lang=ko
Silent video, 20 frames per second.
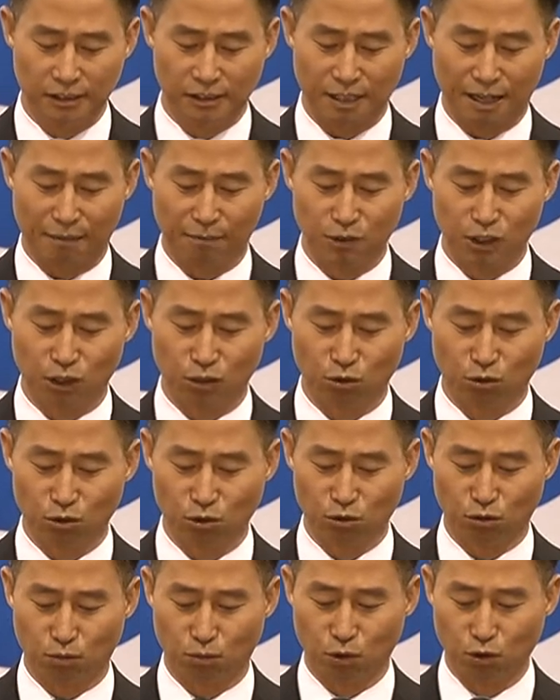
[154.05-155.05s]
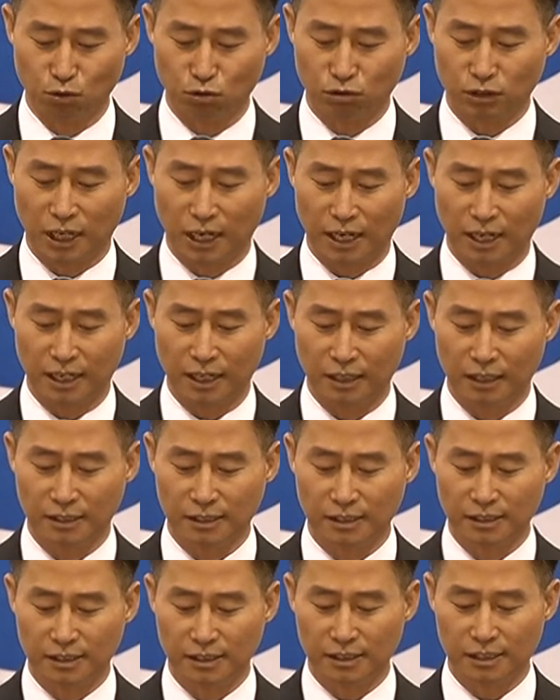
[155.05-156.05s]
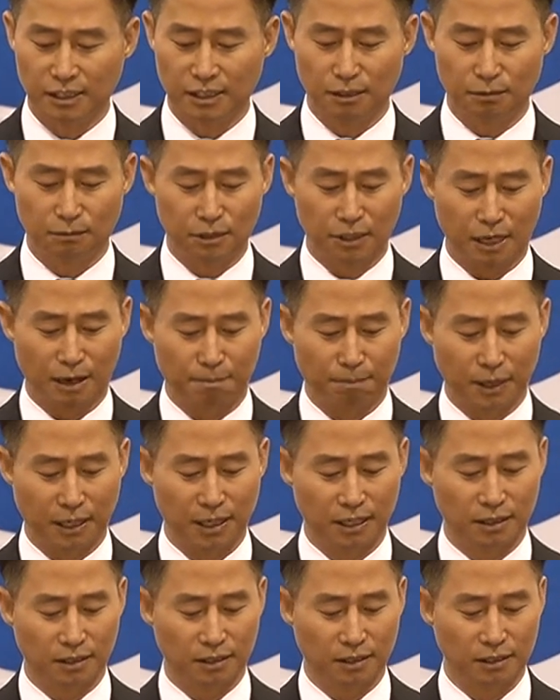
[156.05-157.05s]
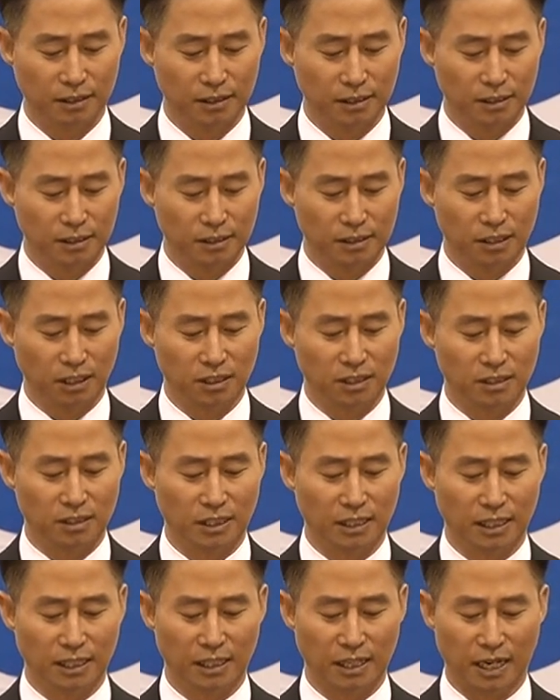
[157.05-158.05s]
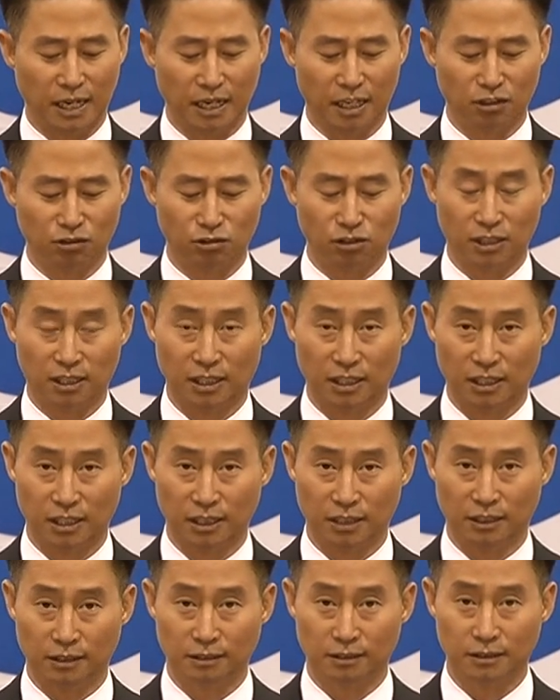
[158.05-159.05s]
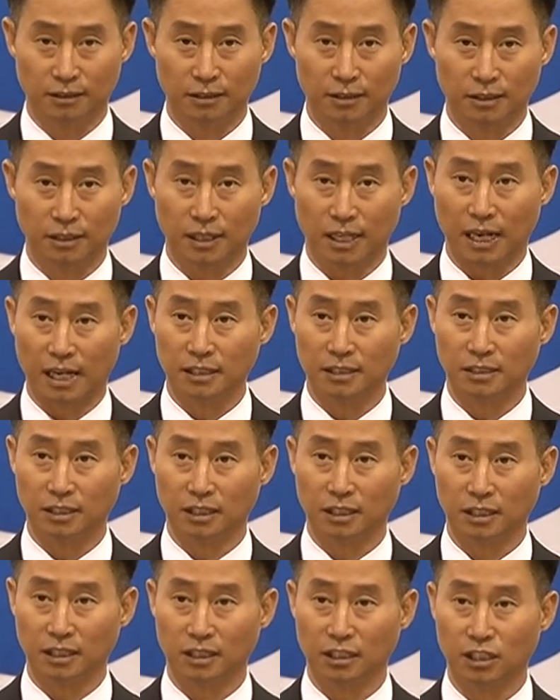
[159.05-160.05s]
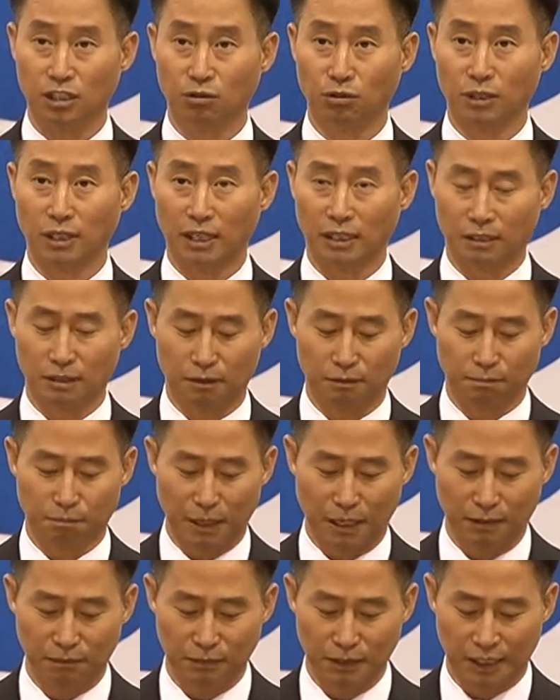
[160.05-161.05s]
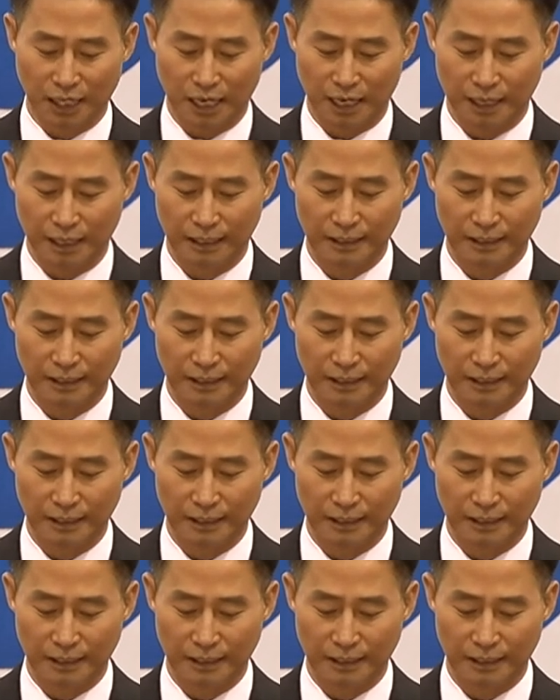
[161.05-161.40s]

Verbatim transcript: 남녀노소 모두가 힘을 합하여 전진해 나갈 수 있기를 간절히 기원하는 바입니다.